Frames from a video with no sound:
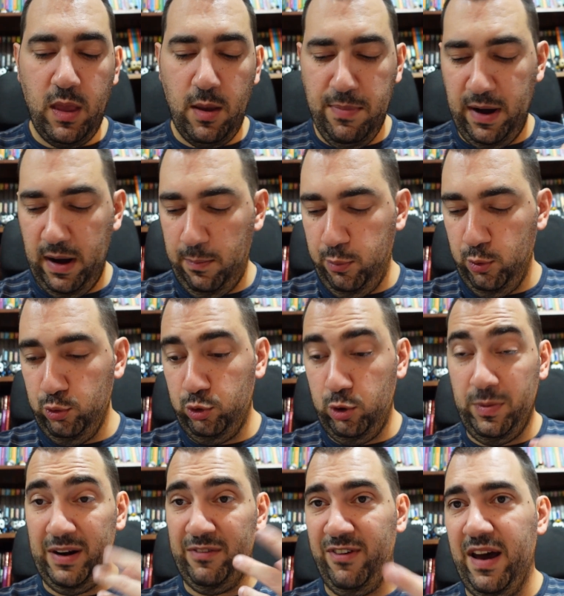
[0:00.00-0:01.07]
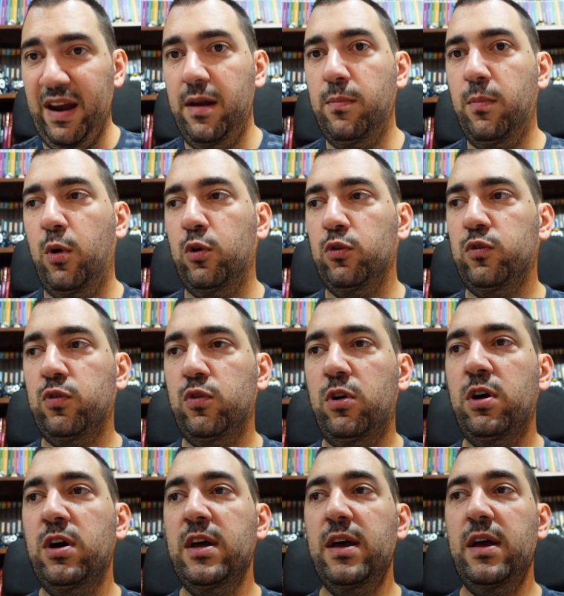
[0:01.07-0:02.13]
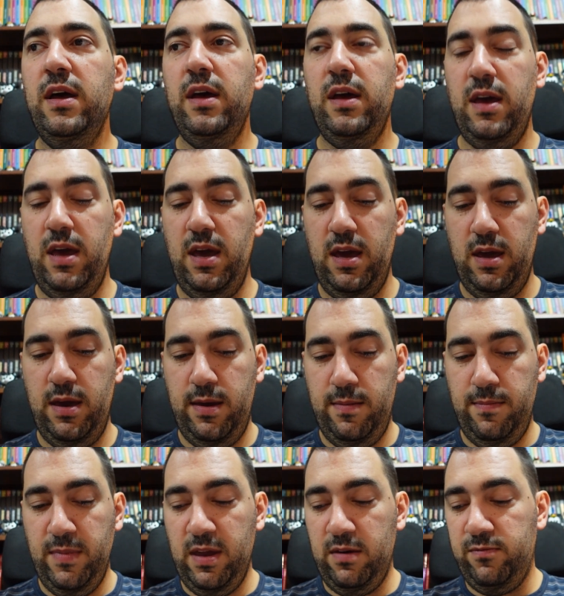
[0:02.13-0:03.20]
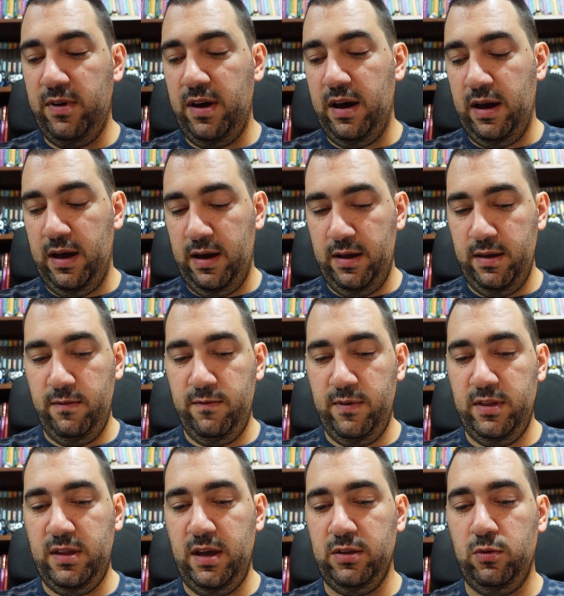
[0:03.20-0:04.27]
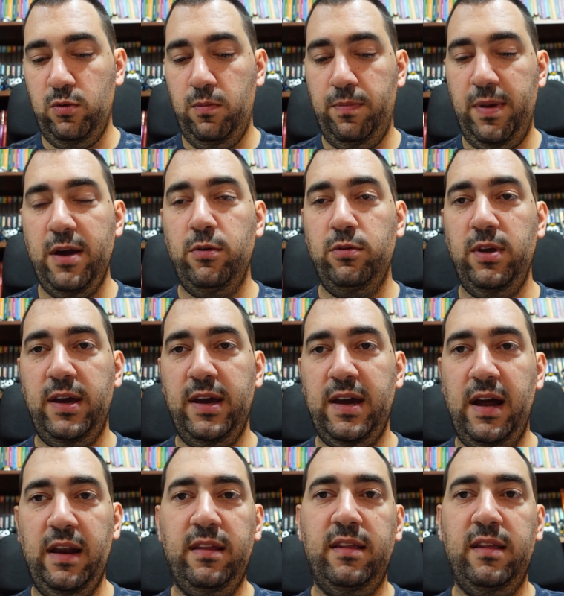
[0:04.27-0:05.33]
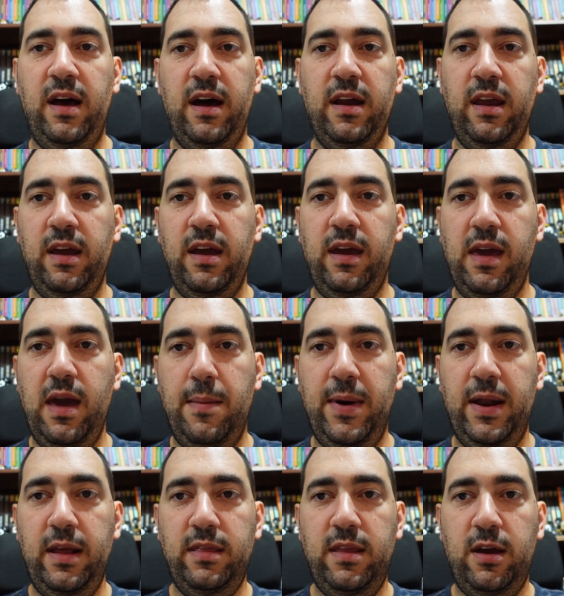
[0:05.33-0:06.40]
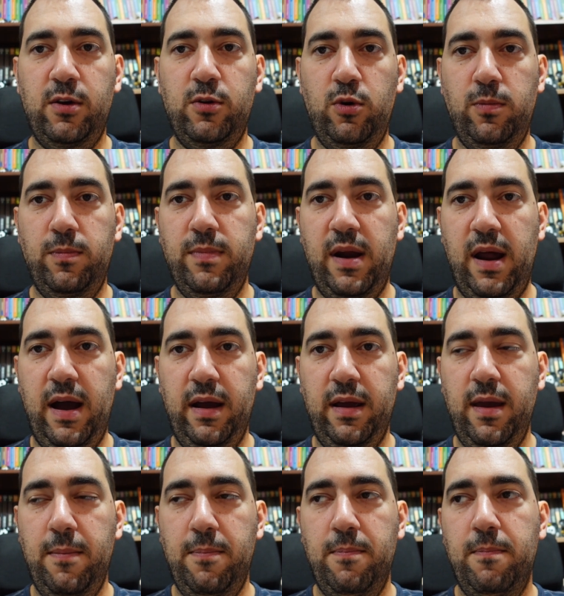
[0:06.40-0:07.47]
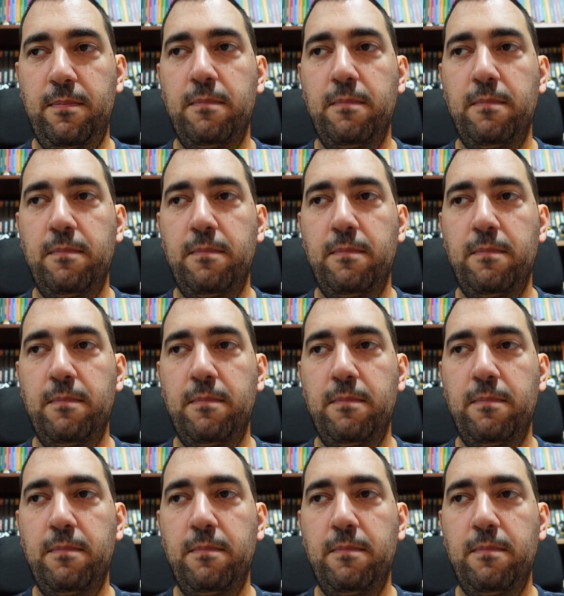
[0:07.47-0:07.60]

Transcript: per l'appunto per fare il mosto e Mirva ha inventato un paio di calzari che chiama le tecno braghe.